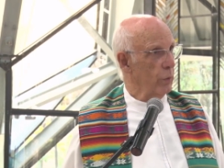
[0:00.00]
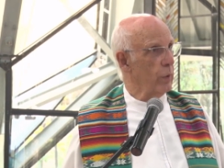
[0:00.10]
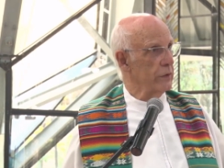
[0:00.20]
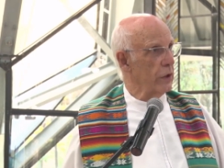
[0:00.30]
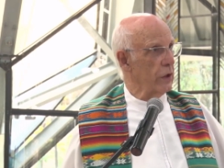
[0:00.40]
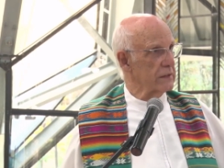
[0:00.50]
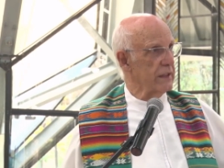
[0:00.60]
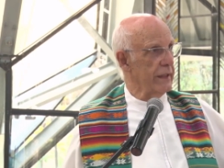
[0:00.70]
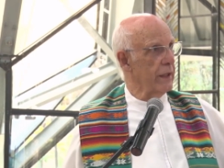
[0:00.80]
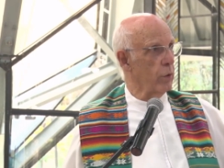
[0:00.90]
quando a
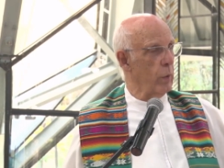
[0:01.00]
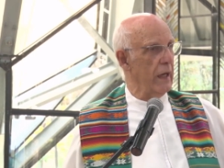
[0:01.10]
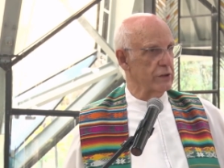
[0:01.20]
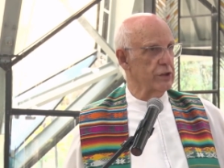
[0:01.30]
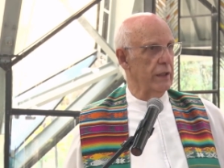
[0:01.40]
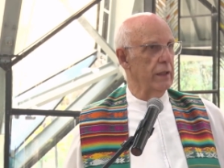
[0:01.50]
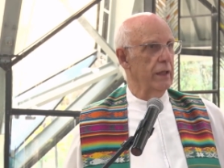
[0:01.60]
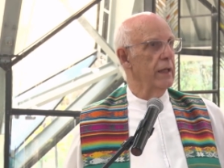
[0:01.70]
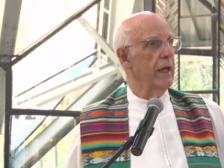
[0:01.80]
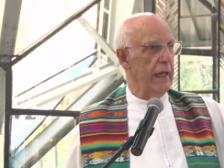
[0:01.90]
nossa linguagem
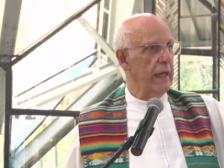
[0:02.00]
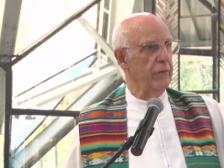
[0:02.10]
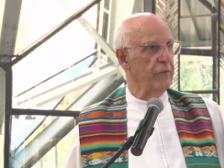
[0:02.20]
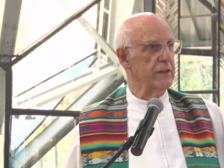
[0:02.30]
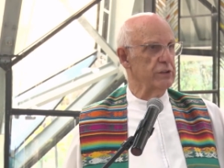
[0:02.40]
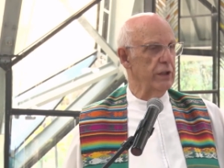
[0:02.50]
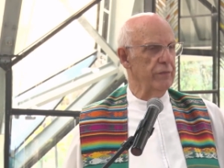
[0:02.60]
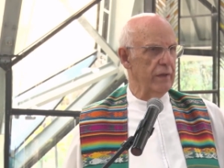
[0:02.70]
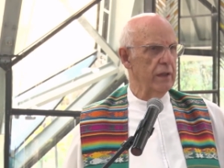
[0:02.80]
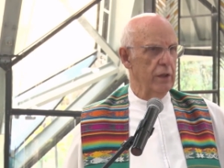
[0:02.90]
é
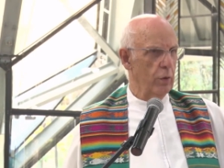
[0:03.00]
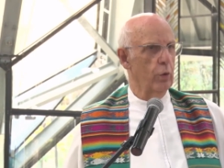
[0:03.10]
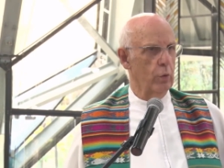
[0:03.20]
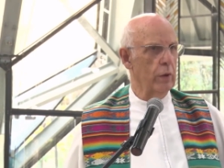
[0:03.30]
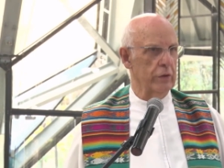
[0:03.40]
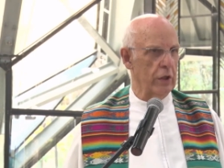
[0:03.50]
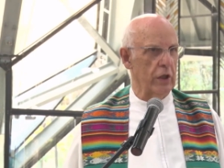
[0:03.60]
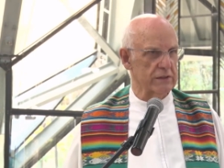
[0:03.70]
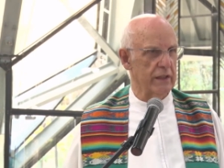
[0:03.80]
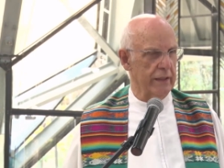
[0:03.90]
afetiva ou quando a
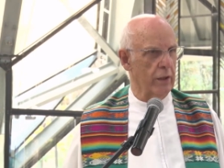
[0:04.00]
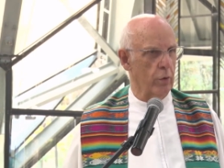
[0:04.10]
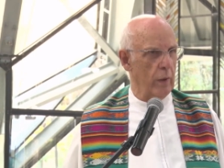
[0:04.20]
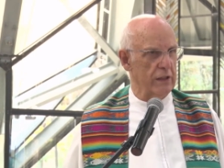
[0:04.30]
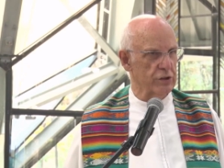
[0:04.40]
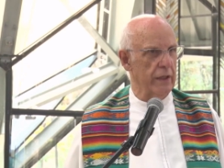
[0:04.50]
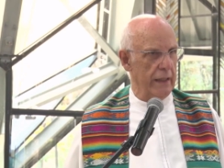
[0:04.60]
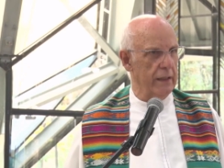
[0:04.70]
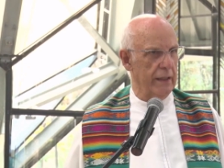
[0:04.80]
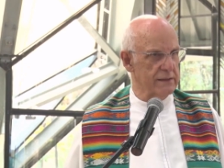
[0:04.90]
nossa linguagem
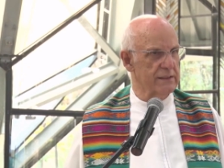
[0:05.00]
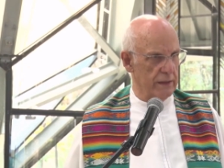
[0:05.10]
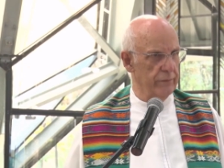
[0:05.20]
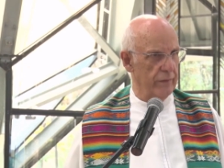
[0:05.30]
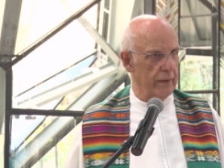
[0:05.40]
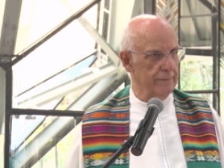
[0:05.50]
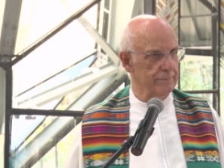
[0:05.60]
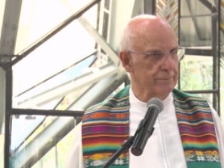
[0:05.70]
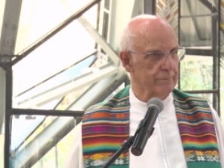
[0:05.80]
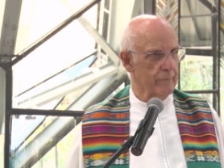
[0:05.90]
é agressiva.
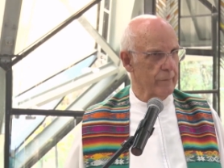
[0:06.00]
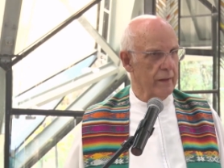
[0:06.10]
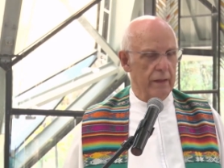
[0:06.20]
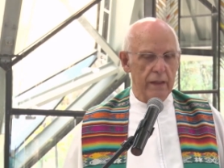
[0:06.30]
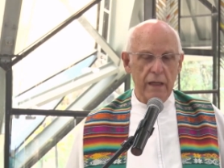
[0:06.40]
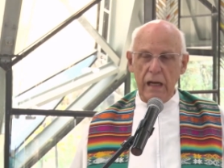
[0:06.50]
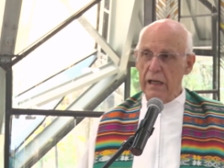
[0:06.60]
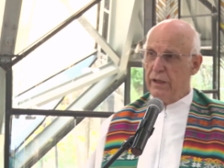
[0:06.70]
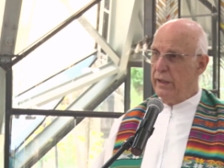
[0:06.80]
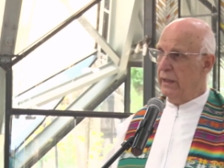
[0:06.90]

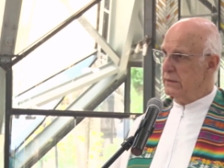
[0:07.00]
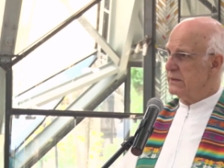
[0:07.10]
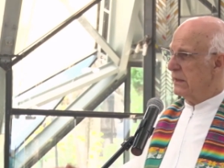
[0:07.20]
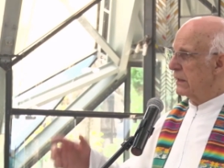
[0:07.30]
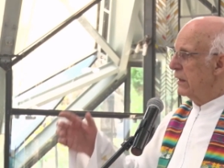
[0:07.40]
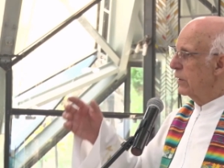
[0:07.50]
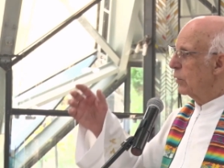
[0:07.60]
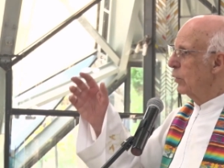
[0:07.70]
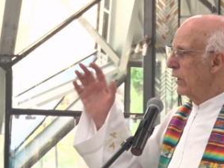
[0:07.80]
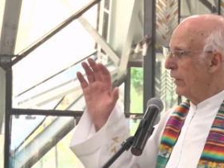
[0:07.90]
A criança
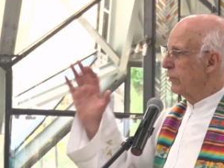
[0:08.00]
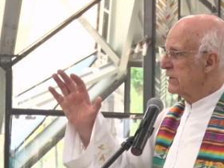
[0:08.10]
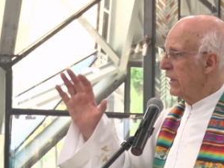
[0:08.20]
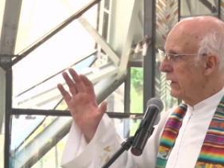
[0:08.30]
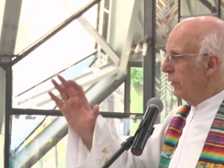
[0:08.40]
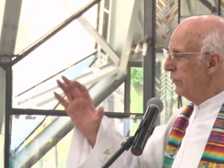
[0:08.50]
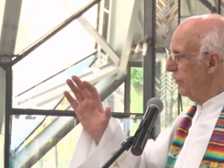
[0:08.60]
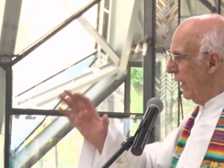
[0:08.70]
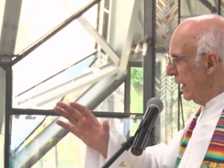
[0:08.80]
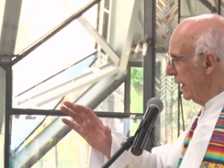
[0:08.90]
com quem você não
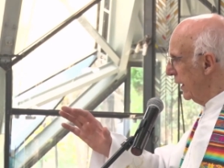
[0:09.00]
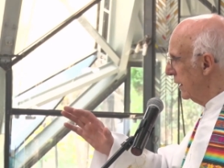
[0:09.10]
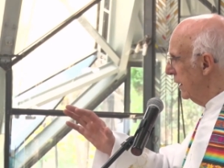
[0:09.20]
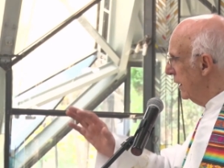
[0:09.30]
fala,